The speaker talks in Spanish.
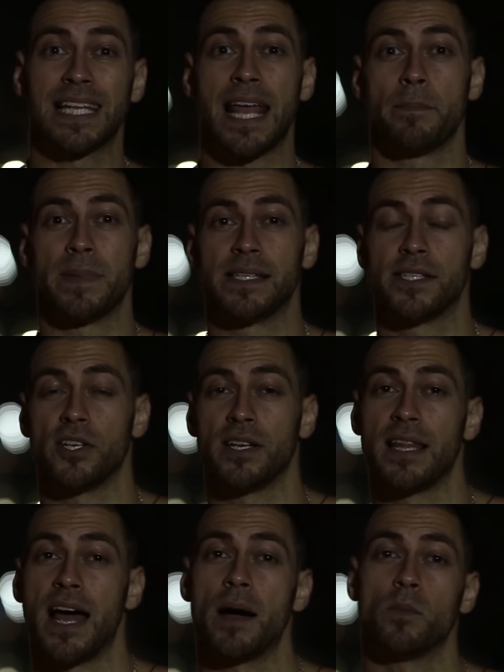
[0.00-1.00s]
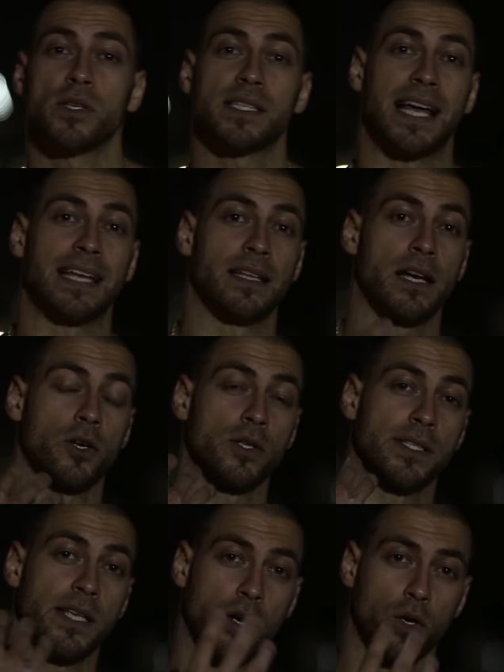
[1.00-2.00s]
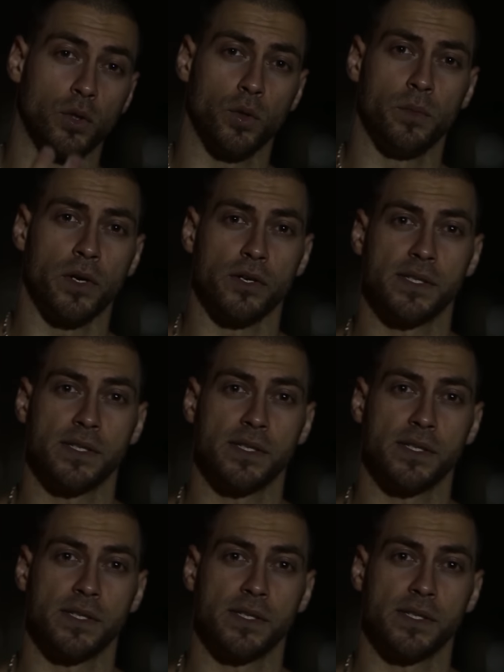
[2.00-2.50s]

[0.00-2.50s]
que mencionamos en el consejo número